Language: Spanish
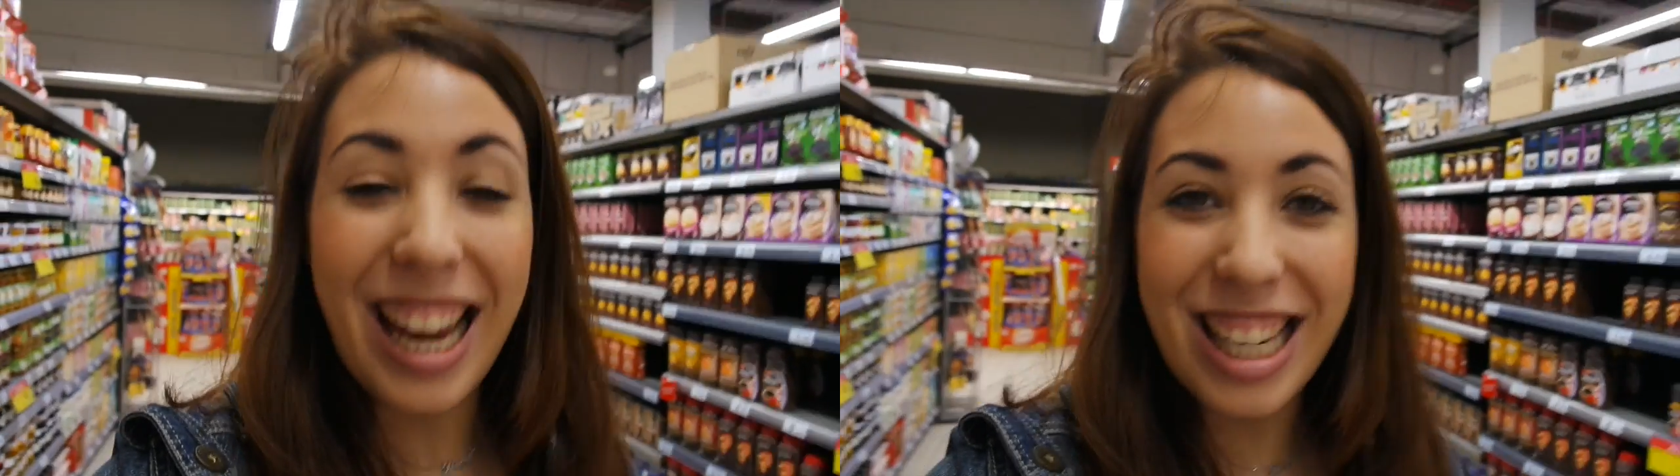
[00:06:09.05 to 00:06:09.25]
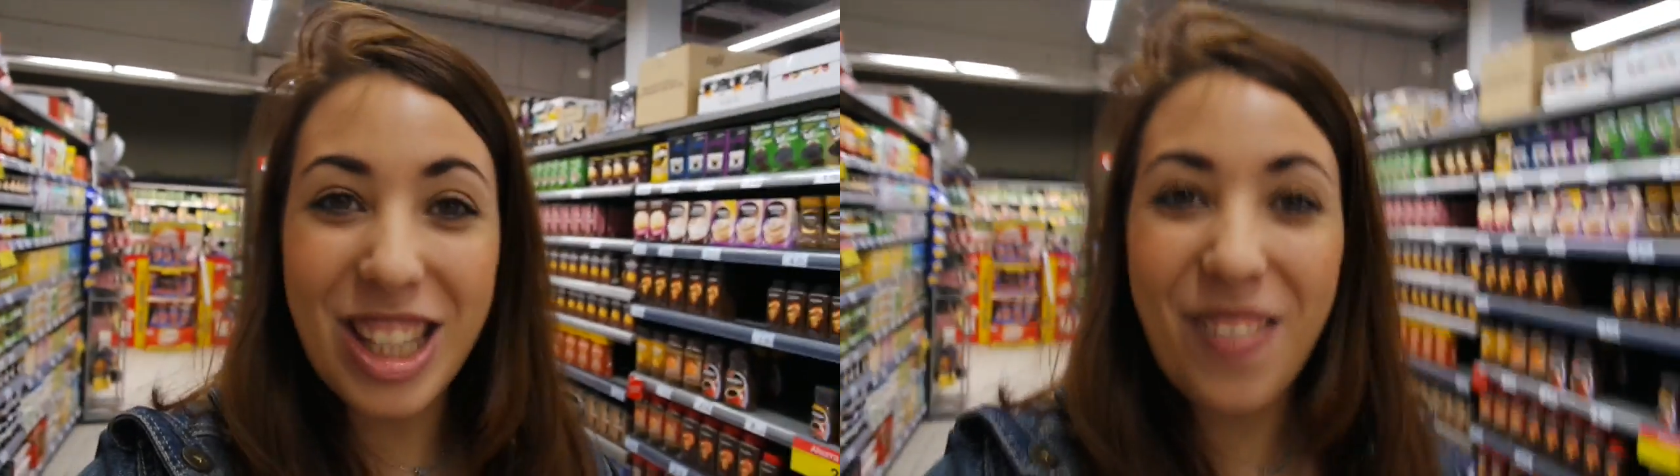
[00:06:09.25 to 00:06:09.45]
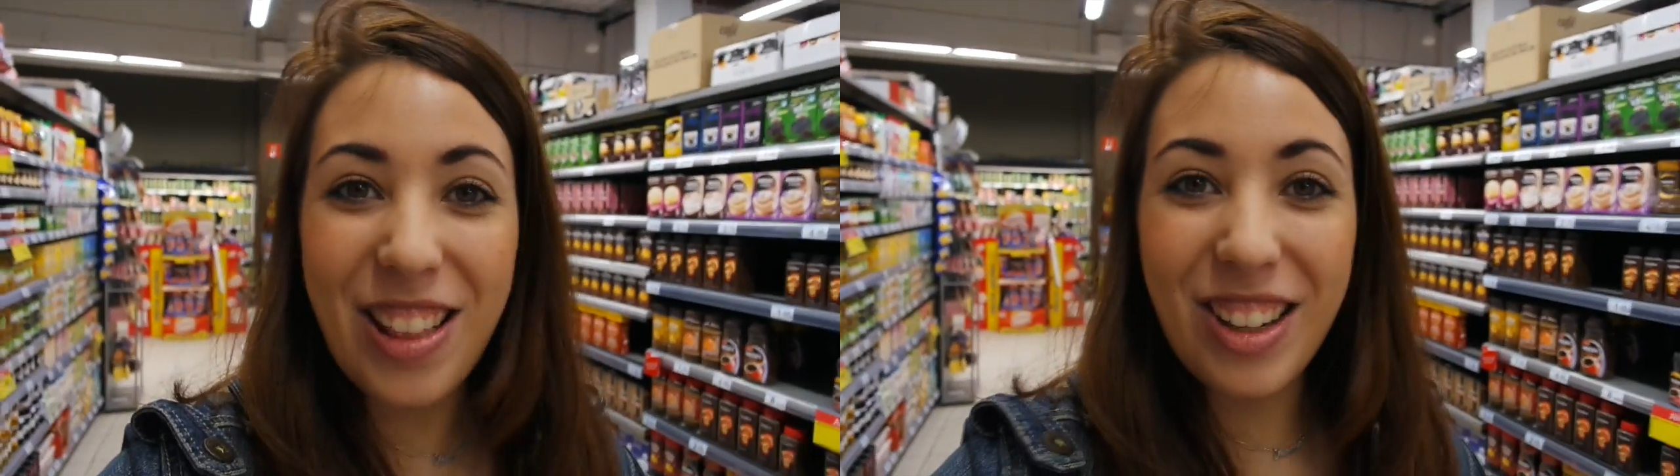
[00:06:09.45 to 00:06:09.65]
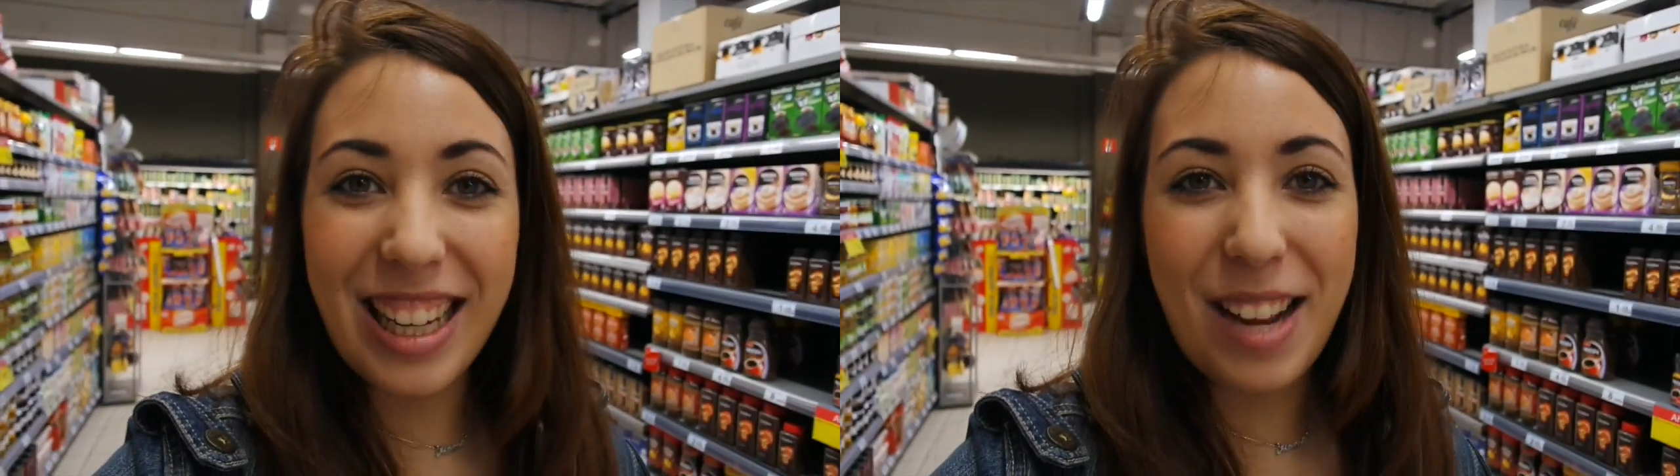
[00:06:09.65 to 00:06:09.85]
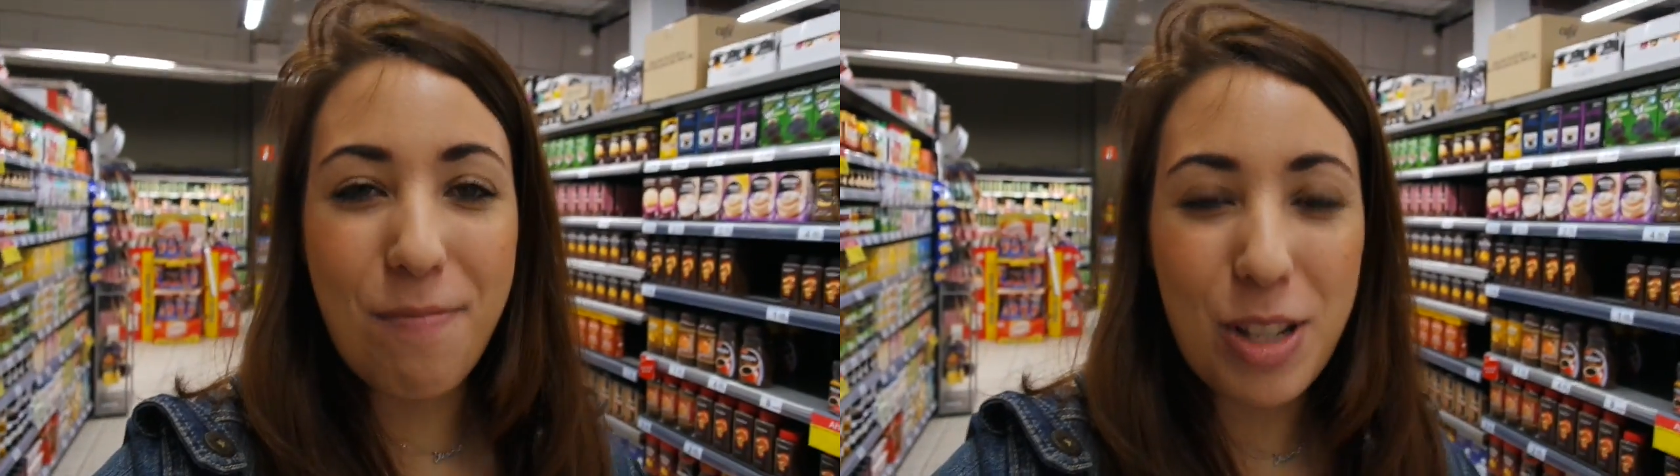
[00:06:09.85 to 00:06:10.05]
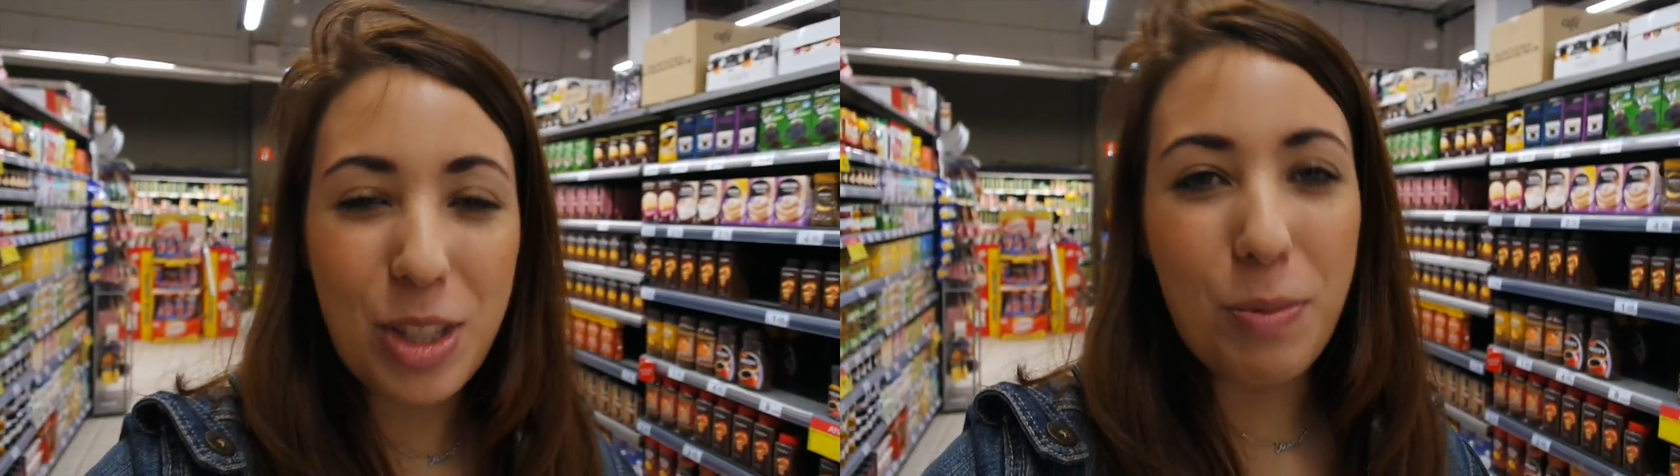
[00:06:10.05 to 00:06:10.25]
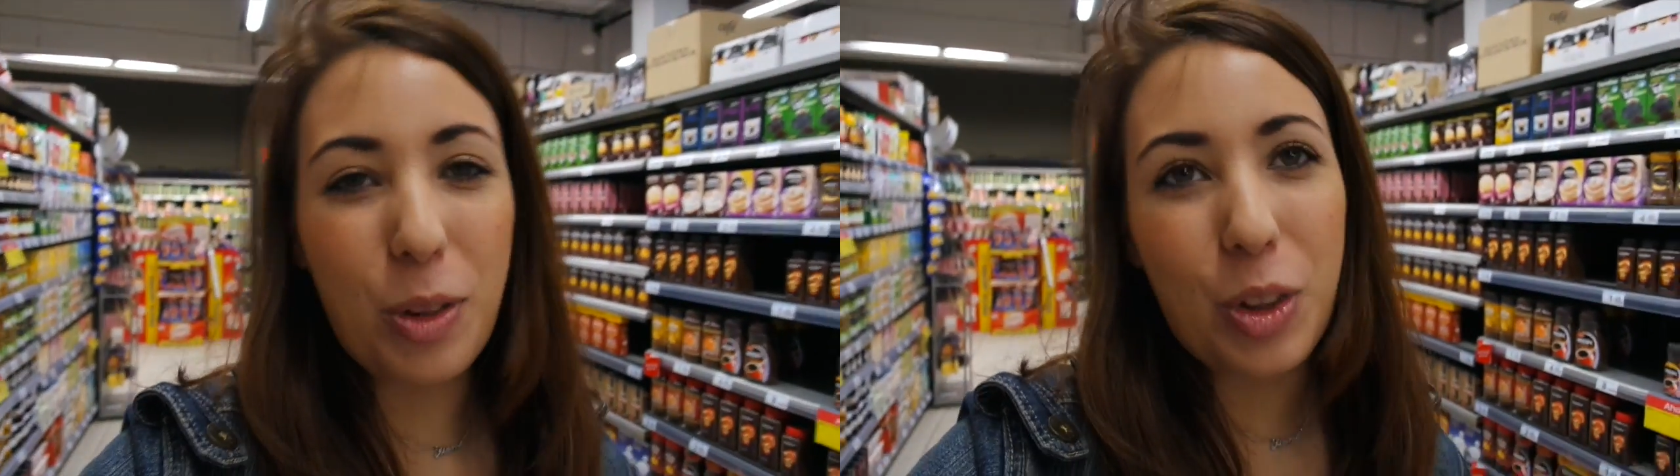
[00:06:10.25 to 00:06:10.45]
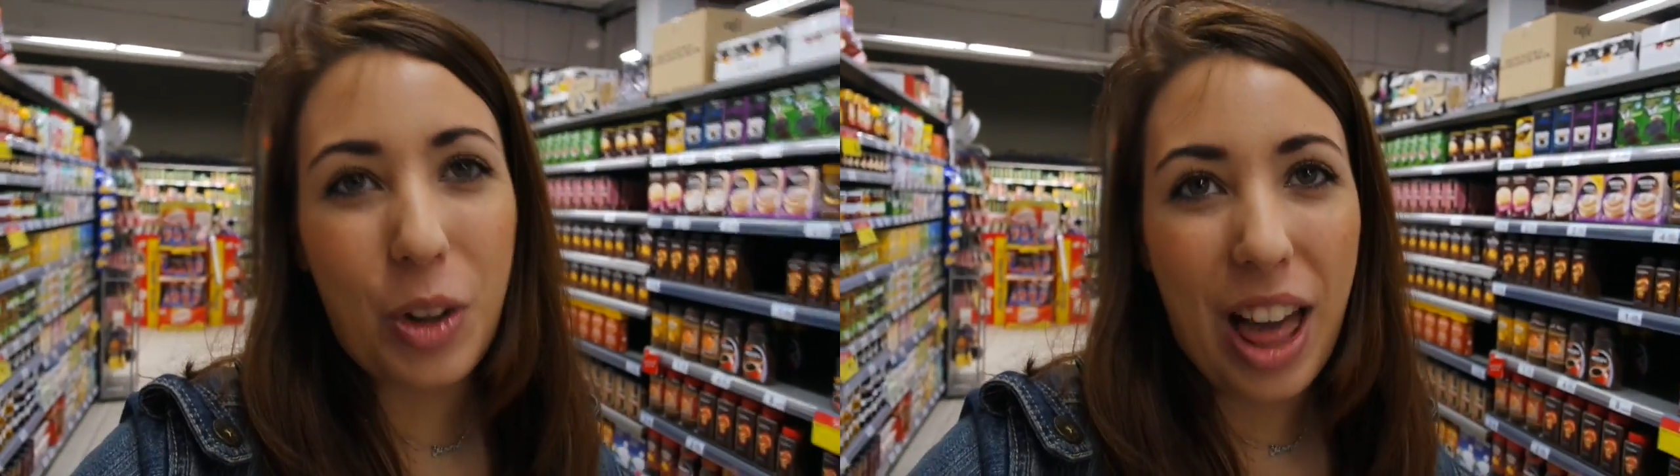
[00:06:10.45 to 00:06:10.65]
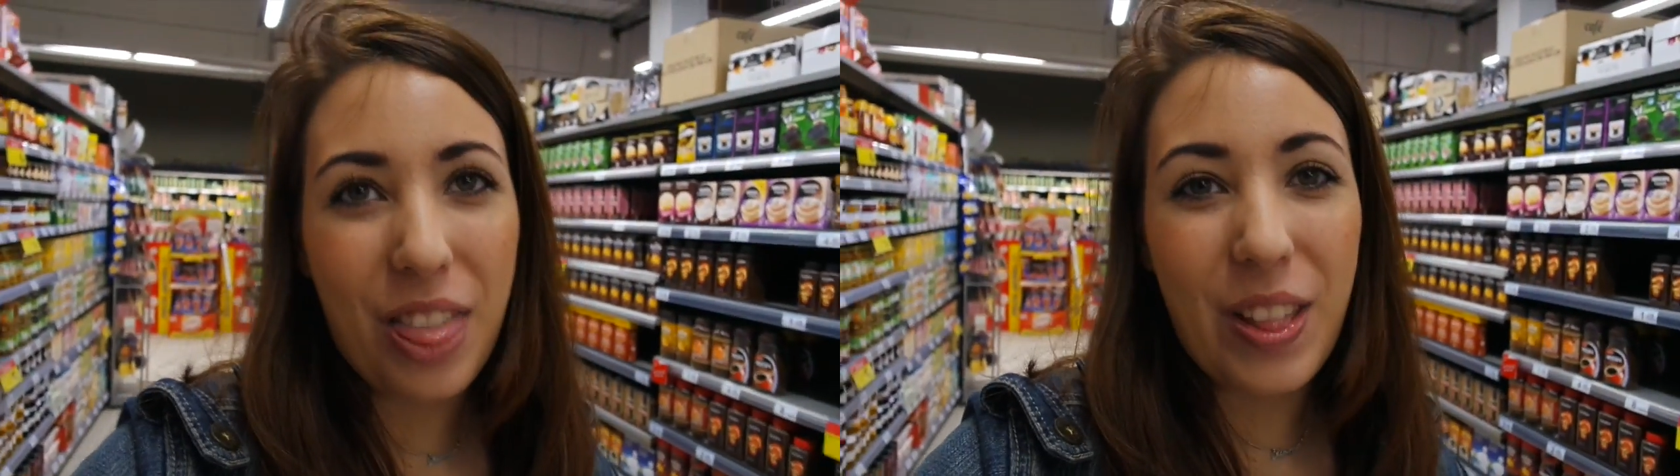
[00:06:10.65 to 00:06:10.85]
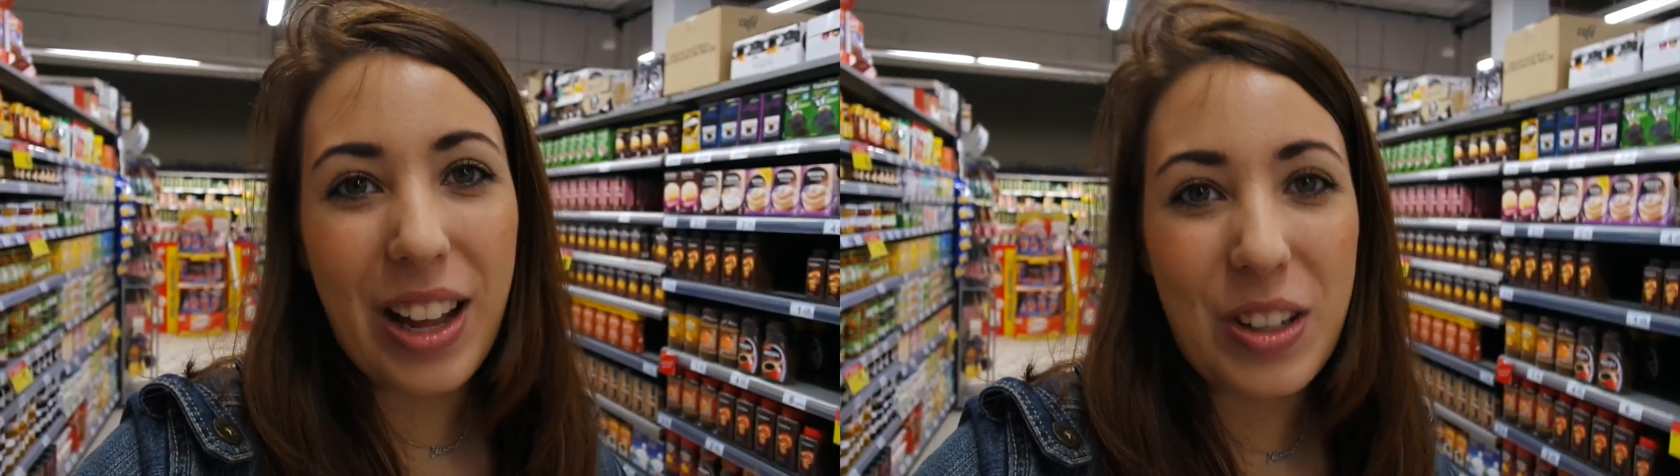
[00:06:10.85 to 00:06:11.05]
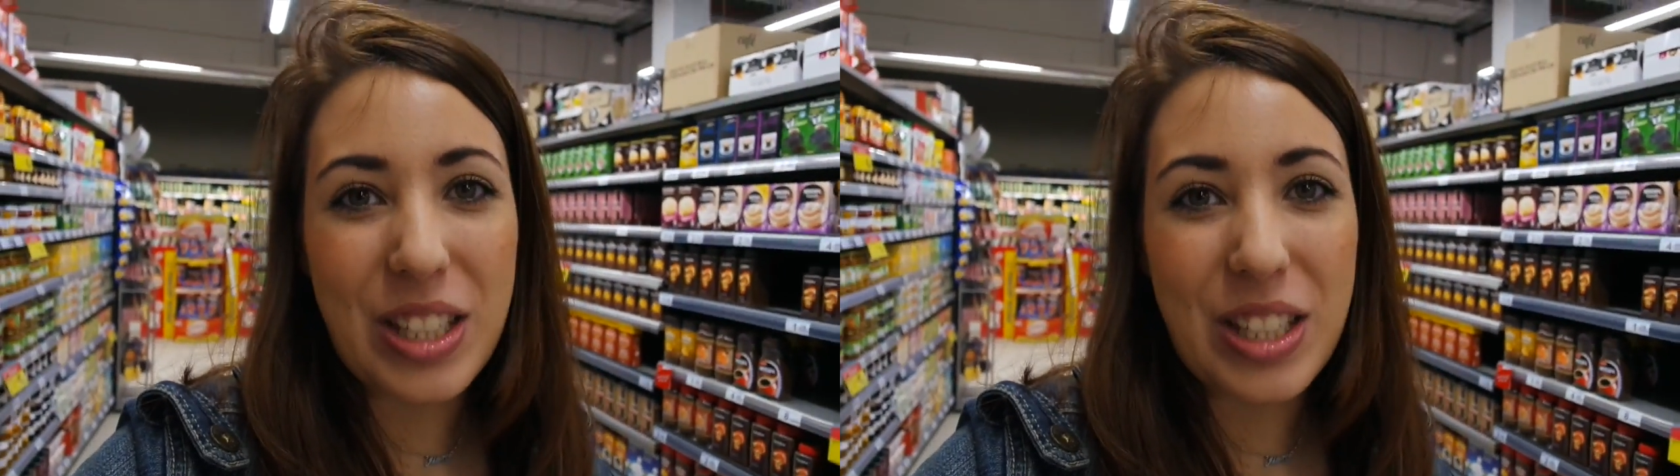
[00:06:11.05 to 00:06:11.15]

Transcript: Y estoy viendo que ya han puesto un montorazo de